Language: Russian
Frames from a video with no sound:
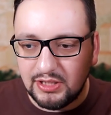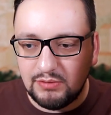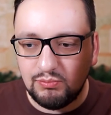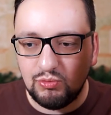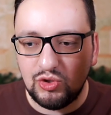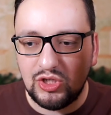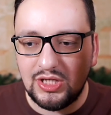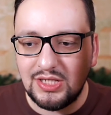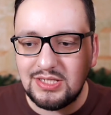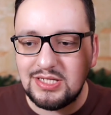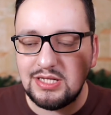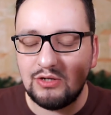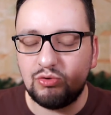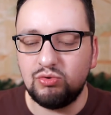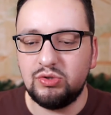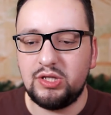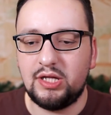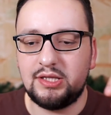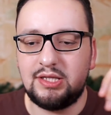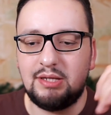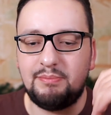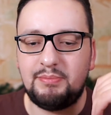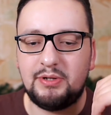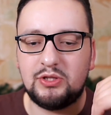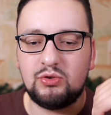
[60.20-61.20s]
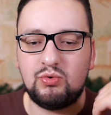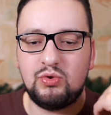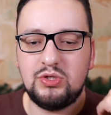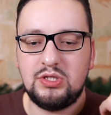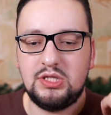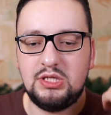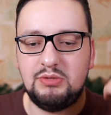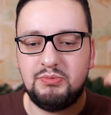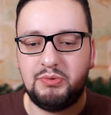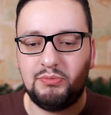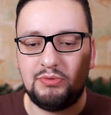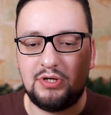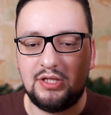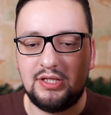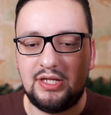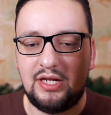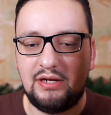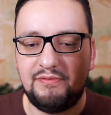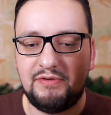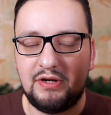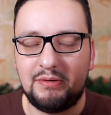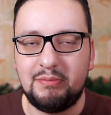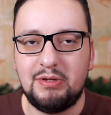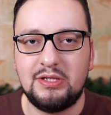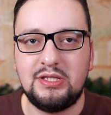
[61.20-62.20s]
Поэтому если куда-то и подходит на моем
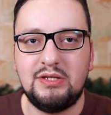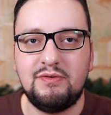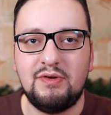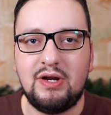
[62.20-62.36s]
канале формат